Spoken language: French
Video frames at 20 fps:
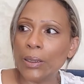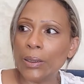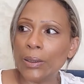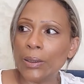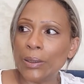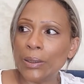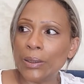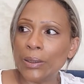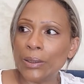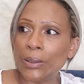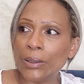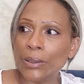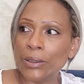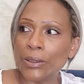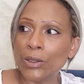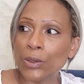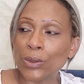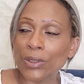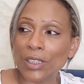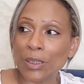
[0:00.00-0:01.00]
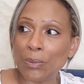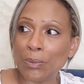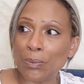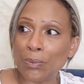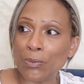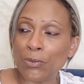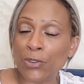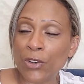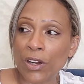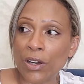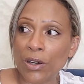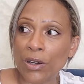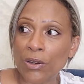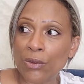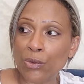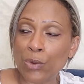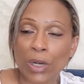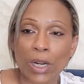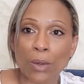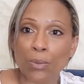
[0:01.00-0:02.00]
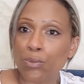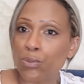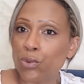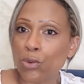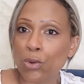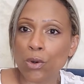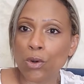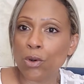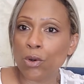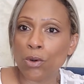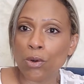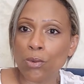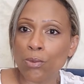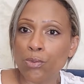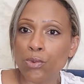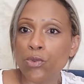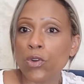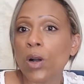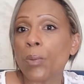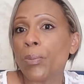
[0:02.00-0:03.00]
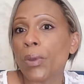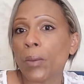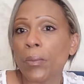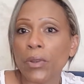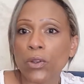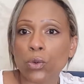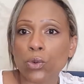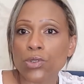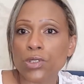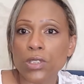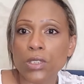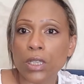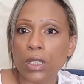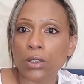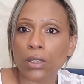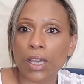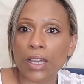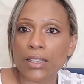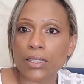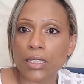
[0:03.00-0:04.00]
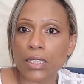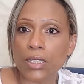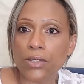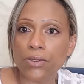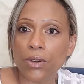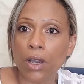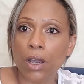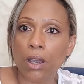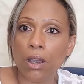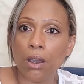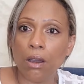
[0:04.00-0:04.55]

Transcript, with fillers: non des Enfin voilà, pour euh, pouvoir permettre aussi d'être active,